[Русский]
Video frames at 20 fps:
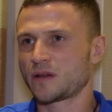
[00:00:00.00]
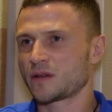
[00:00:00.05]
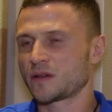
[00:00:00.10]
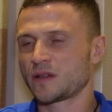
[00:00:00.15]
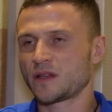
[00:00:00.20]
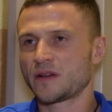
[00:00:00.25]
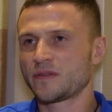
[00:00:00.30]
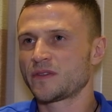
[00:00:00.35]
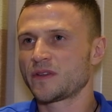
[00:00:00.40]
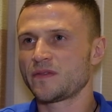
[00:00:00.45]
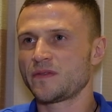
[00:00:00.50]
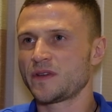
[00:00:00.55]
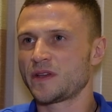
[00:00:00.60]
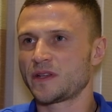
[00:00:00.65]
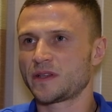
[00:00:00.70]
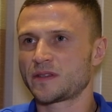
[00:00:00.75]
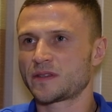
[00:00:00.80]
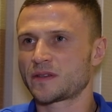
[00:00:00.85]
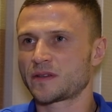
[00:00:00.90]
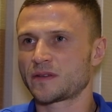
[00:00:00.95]
главное
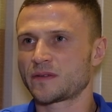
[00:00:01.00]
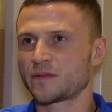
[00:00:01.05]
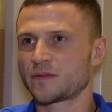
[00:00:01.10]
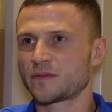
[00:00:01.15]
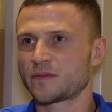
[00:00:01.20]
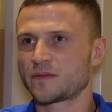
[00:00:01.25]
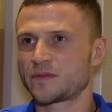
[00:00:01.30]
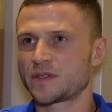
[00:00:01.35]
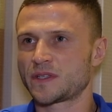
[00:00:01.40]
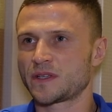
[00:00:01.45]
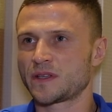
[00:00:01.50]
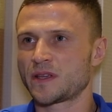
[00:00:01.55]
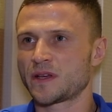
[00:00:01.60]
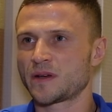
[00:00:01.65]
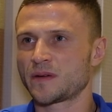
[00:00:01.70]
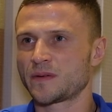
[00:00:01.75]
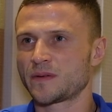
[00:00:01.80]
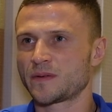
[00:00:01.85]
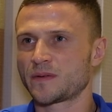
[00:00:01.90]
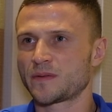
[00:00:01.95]
верить. Это
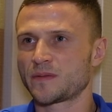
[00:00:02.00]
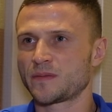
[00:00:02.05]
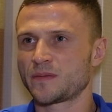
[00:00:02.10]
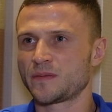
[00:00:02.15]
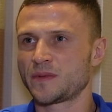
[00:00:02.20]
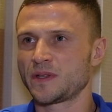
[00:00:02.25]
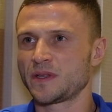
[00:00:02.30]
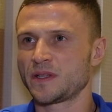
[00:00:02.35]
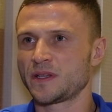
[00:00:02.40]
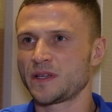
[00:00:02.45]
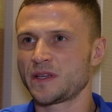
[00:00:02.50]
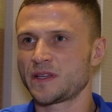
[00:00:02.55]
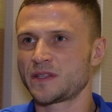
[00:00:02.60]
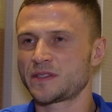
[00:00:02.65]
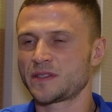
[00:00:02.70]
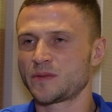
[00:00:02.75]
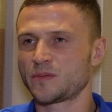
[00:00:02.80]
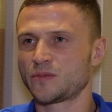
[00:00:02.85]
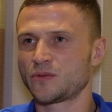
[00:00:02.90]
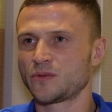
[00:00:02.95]
всегда было,
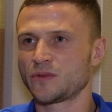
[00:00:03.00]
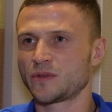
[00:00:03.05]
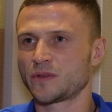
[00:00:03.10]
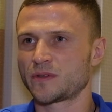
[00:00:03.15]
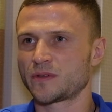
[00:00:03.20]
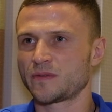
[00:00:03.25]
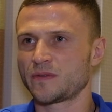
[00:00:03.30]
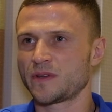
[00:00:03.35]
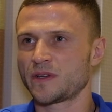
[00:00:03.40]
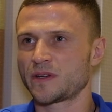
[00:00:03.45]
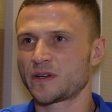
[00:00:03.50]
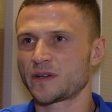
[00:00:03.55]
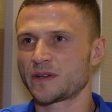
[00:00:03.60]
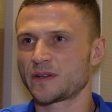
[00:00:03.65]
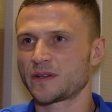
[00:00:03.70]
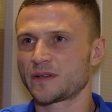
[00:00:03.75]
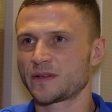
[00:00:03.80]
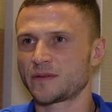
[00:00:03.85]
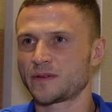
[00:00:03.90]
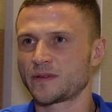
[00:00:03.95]
есть и будет. Вера –
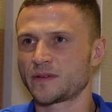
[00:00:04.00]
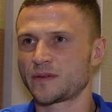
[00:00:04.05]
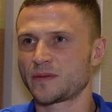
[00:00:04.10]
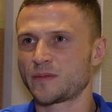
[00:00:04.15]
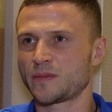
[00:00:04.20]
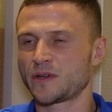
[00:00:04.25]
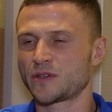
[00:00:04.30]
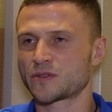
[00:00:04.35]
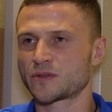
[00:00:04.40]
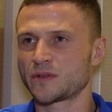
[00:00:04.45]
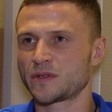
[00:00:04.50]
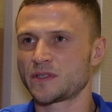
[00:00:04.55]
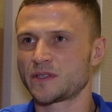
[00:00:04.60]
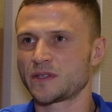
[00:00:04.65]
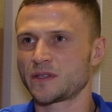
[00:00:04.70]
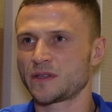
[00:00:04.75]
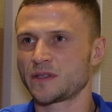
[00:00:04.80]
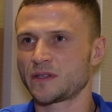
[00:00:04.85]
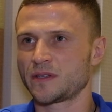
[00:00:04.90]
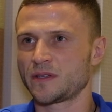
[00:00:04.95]
это большое
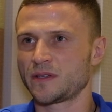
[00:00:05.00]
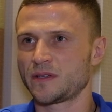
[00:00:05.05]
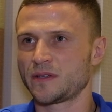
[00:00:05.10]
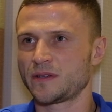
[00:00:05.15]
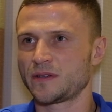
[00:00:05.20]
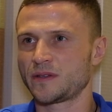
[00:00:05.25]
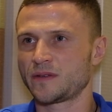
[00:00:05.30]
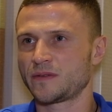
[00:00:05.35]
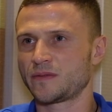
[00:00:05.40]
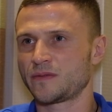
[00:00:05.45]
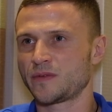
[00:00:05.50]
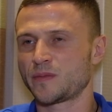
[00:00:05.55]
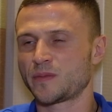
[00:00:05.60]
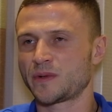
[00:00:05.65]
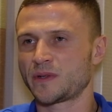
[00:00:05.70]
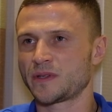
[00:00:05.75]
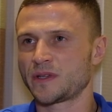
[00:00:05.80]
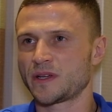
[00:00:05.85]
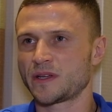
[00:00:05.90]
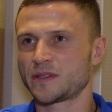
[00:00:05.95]
дело. И
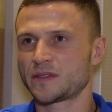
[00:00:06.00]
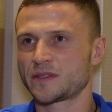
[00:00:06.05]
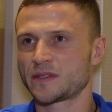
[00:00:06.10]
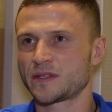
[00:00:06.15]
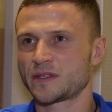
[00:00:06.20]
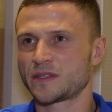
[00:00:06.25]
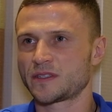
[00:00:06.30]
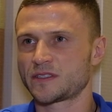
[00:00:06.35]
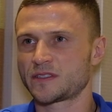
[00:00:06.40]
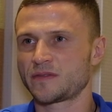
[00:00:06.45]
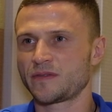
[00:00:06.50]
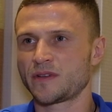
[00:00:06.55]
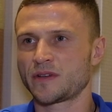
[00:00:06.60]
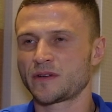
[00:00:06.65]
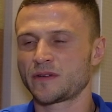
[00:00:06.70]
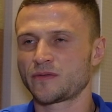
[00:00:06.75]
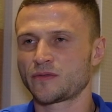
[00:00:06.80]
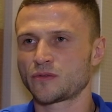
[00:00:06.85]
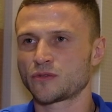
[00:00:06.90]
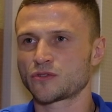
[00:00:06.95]
выполнять с
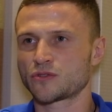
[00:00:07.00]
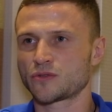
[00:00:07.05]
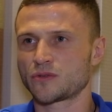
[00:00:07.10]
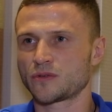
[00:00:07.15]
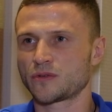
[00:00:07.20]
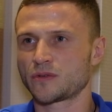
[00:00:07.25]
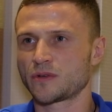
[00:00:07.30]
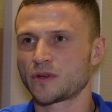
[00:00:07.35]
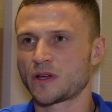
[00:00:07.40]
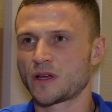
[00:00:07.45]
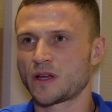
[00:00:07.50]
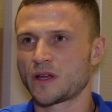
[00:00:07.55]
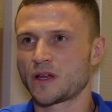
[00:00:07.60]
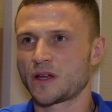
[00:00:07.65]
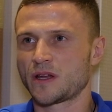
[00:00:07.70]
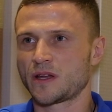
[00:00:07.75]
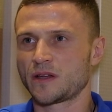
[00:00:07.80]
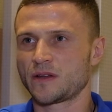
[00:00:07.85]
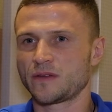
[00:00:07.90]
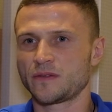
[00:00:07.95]
верой в то, что
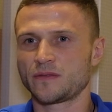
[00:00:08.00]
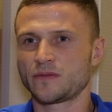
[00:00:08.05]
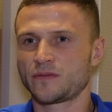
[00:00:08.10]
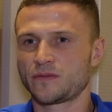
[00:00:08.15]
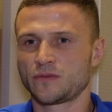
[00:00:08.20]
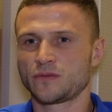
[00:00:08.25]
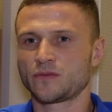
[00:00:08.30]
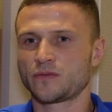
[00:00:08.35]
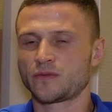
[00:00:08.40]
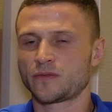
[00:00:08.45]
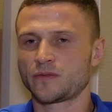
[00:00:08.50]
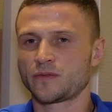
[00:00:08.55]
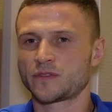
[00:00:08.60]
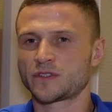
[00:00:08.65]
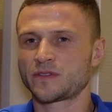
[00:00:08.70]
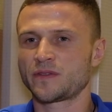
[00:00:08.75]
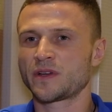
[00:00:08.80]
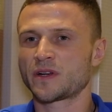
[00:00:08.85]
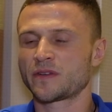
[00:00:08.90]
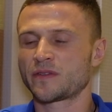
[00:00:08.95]
ну,
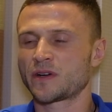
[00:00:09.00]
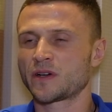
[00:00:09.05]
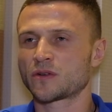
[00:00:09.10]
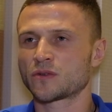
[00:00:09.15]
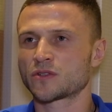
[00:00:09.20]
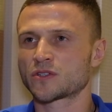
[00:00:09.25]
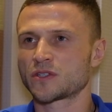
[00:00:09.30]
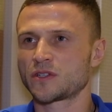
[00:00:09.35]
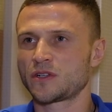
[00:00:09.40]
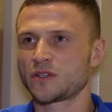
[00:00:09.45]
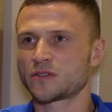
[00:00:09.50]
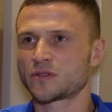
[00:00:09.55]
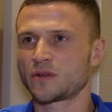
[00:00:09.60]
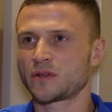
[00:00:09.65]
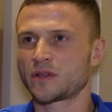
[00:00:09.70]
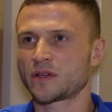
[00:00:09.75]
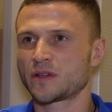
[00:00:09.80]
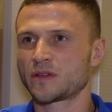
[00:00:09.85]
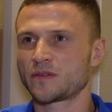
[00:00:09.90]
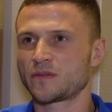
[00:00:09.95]
с верой в хорошие
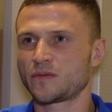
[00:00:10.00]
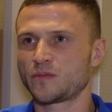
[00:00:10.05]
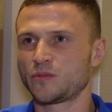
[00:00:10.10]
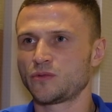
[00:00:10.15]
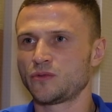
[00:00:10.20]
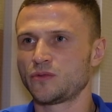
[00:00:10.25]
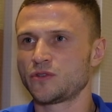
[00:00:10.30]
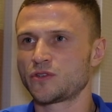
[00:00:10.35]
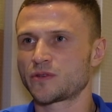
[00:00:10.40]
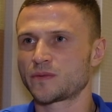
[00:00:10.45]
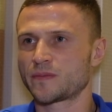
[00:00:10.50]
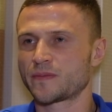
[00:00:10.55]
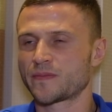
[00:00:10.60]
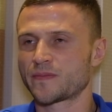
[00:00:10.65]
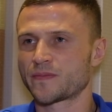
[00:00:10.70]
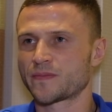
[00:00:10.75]
результаты в будущем.